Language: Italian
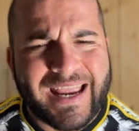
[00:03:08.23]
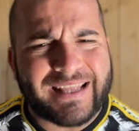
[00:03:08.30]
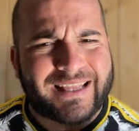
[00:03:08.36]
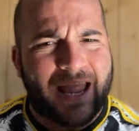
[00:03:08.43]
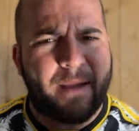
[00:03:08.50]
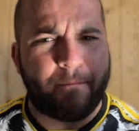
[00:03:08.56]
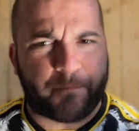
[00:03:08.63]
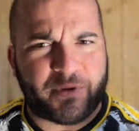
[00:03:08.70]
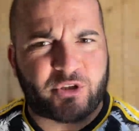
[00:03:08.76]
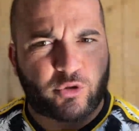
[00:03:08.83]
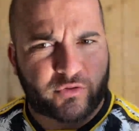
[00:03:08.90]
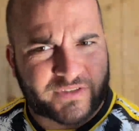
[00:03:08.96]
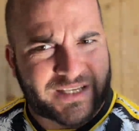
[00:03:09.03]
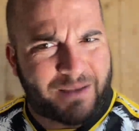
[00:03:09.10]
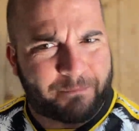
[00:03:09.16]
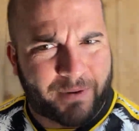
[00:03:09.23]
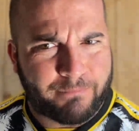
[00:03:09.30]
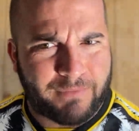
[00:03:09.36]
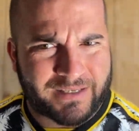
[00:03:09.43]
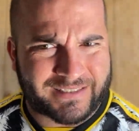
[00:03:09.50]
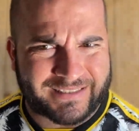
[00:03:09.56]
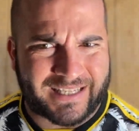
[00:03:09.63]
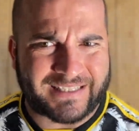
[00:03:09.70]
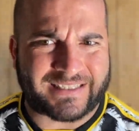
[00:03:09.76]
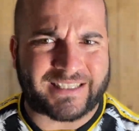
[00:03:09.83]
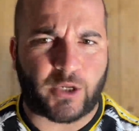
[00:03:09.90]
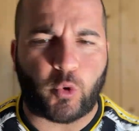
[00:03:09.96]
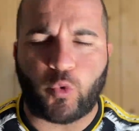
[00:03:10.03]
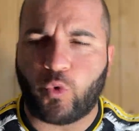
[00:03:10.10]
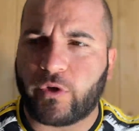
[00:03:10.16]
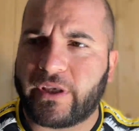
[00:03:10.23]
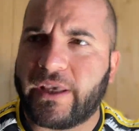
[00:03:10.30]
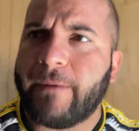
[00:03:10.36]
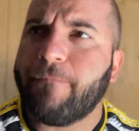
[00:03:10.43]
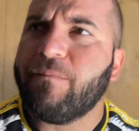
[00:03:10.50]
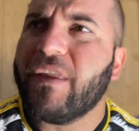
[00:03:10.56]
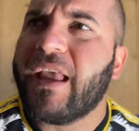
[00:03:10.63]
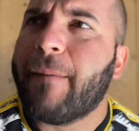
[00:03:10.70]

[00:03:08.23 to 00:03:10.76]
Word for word: i tempi sono sempre abbastanza lunghi.